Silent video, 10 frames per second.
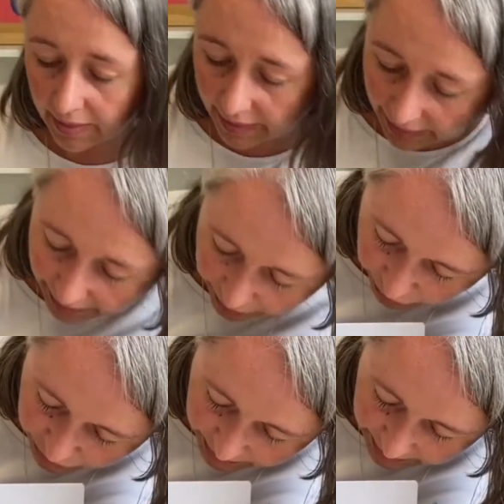que
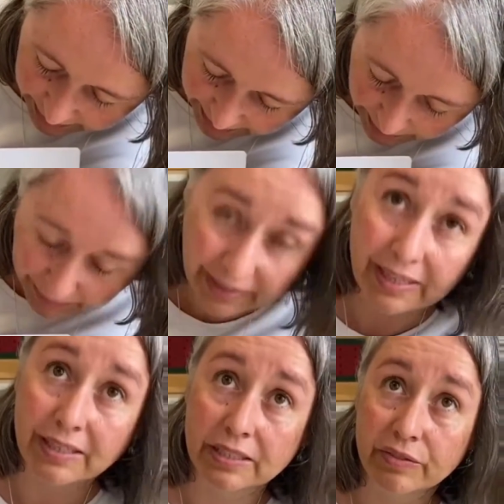ellos
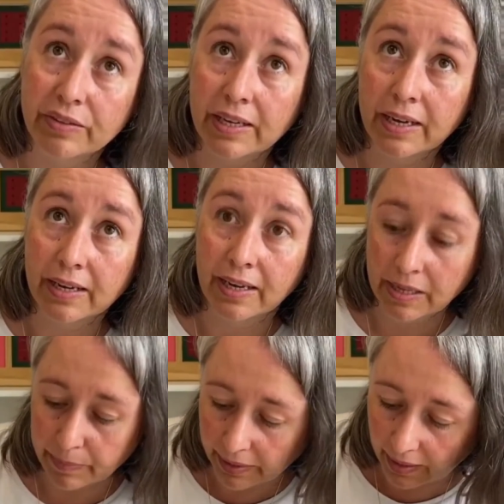sepan identificar
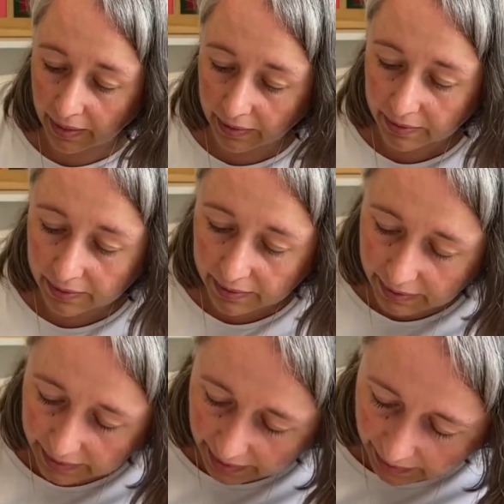cada perla
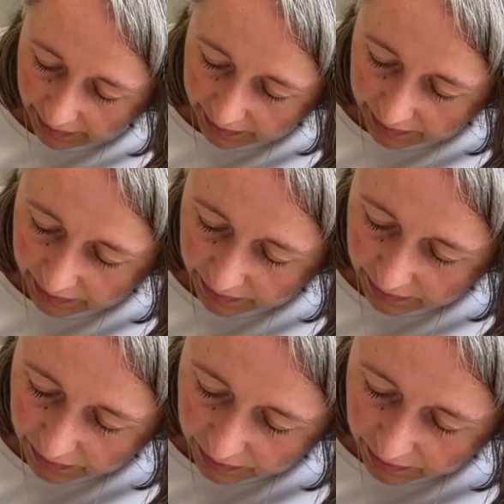y darle
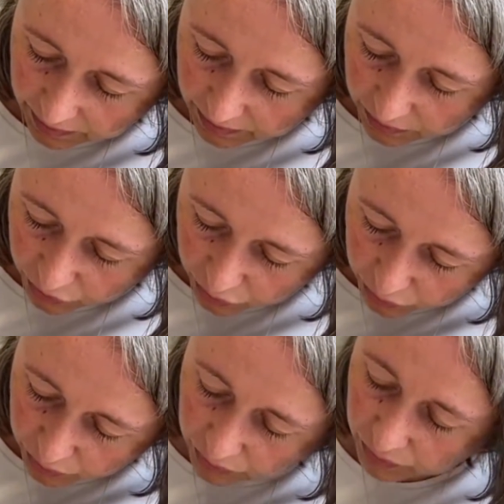
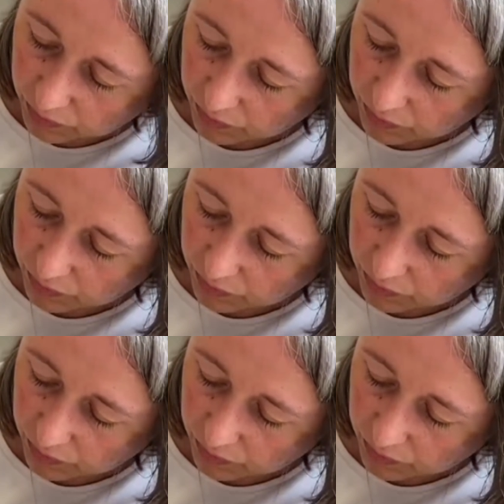su